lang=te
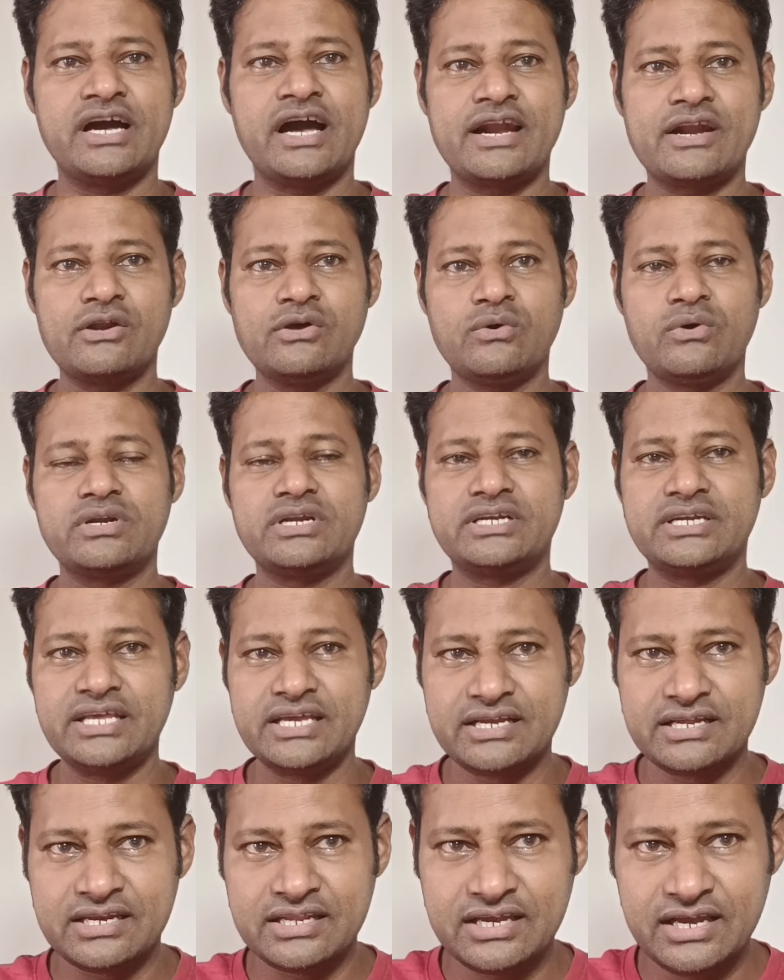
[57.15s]
దాంట్లో కొన్ని
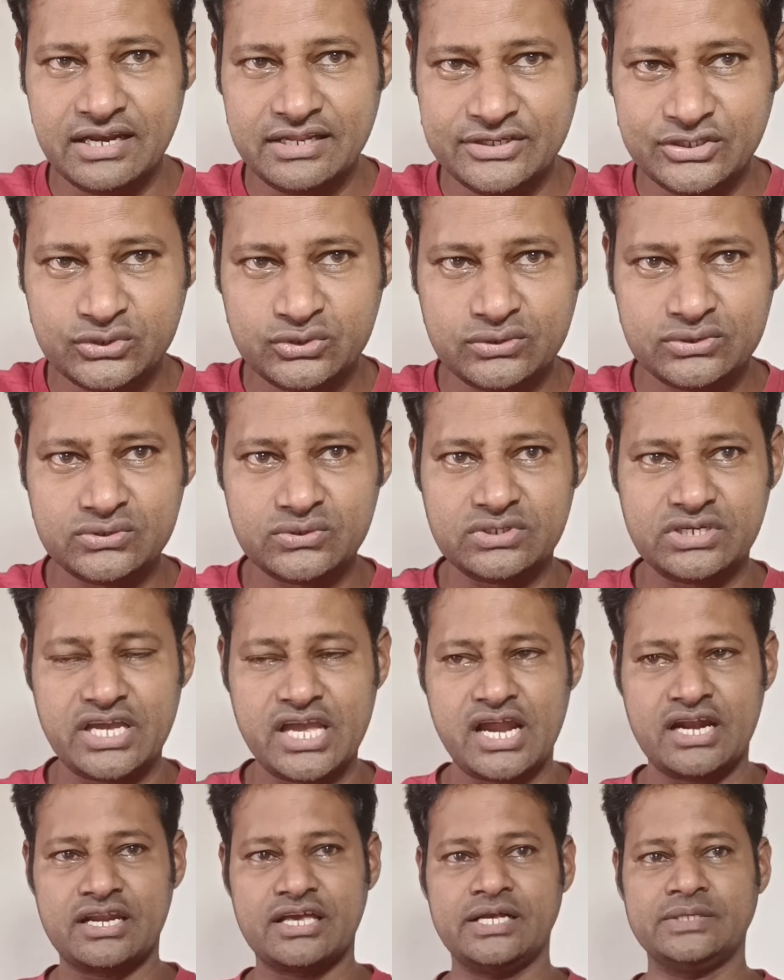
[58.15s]
టెక్నికల్ ఇష్యూస్
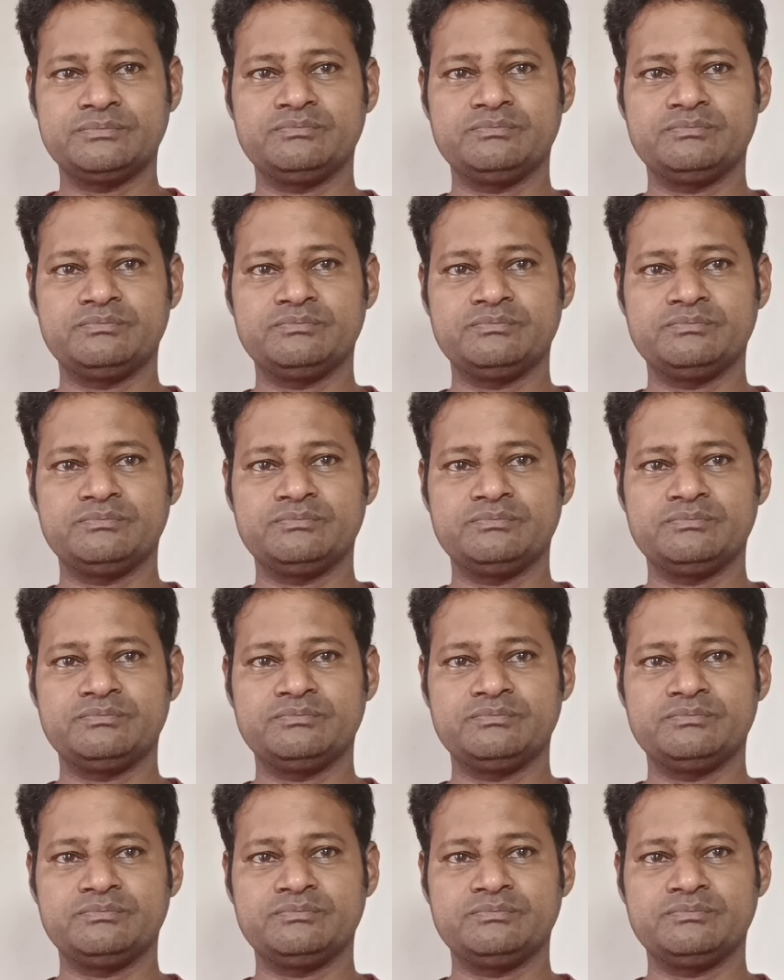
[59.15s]
ఉన్నాయంట